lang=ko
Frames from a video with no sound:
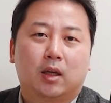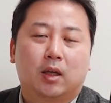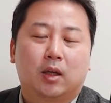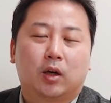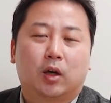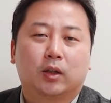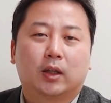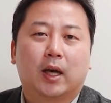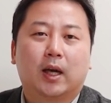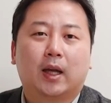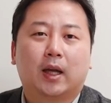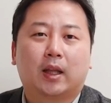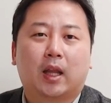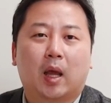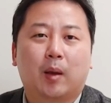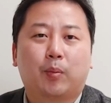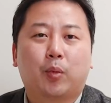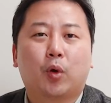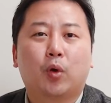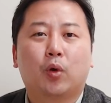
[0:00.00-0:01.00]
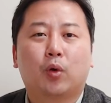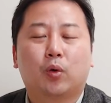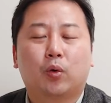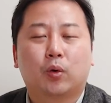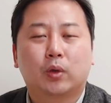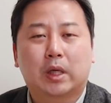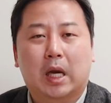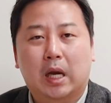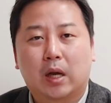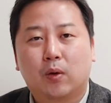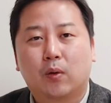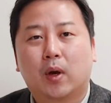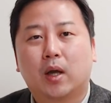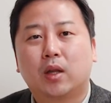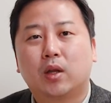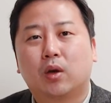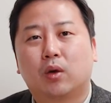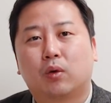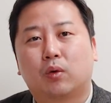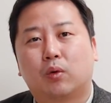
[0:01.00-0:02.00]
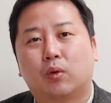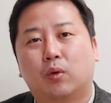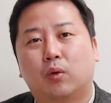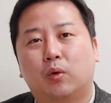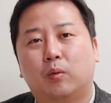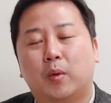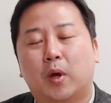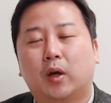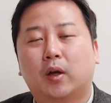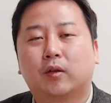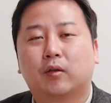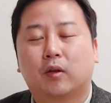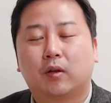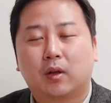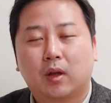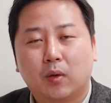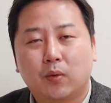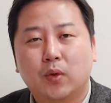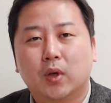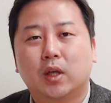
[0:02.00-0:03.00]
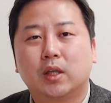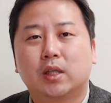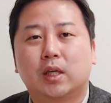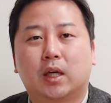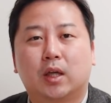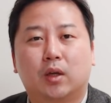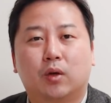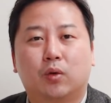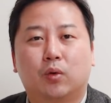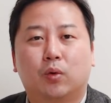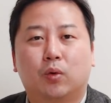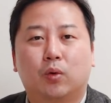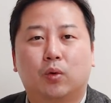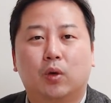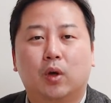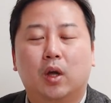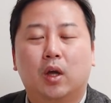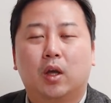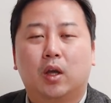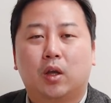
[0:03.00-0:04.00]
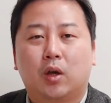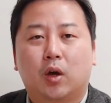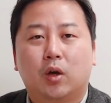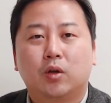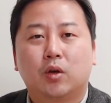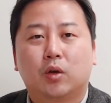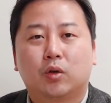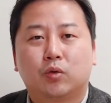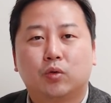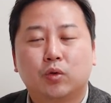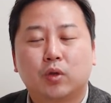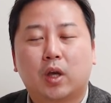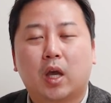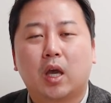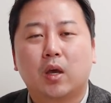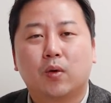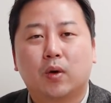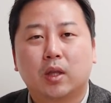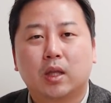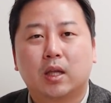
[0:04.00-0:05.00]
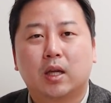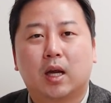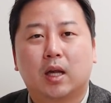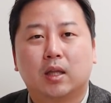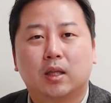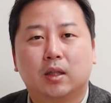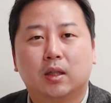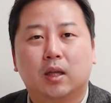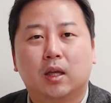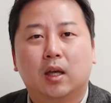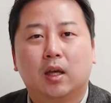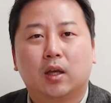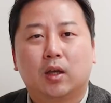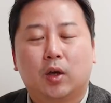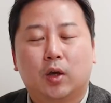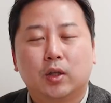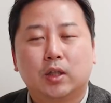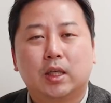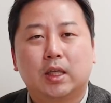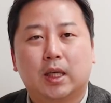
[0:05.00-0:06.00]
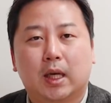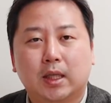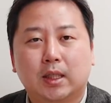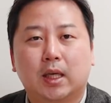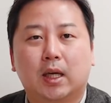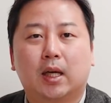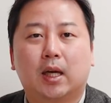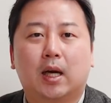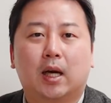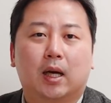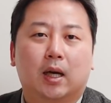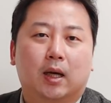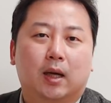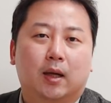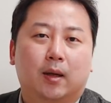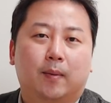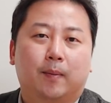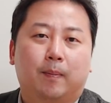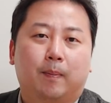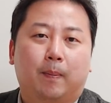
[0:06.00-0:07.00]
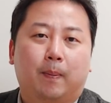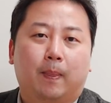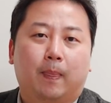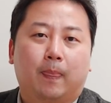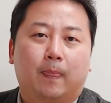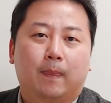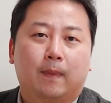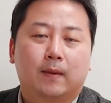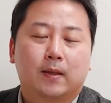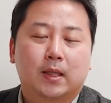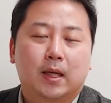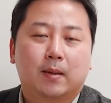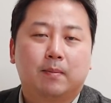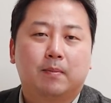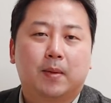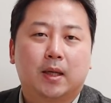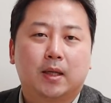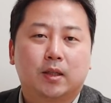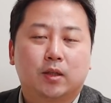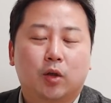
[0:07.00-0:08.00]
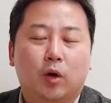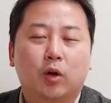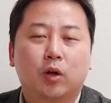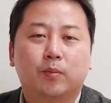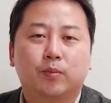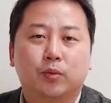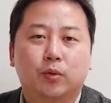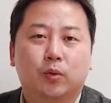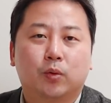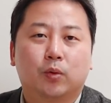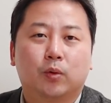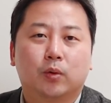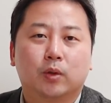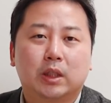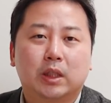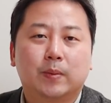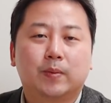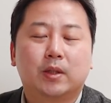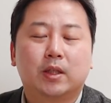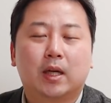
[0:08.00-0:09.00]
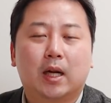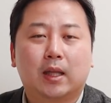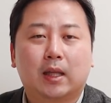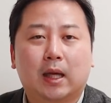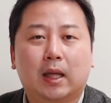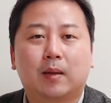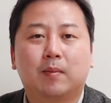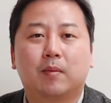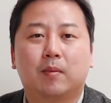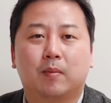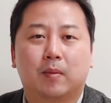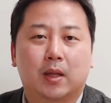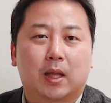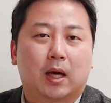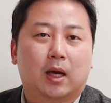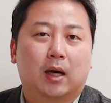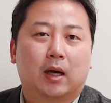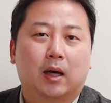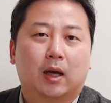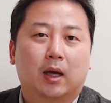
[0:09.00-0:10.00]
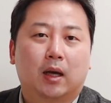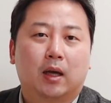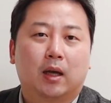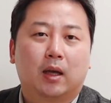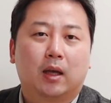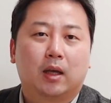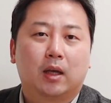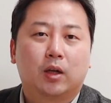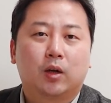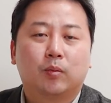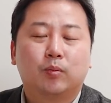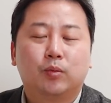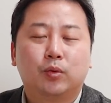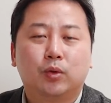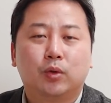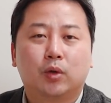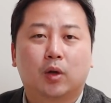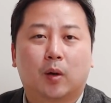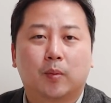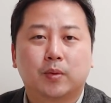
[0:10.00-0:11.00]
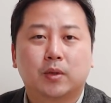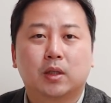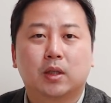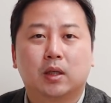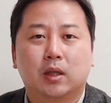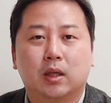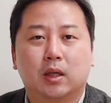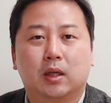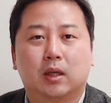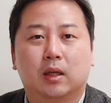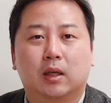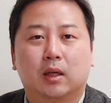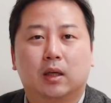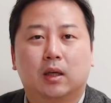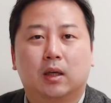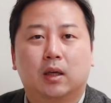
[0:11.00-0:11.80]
여당의 대표였고 장관이었고 명예선대위원장이고 현역 국회의원이라는 현실 자체가 참 많이 서글프고 씁쓸할 따름입니다. 이런 분들 없이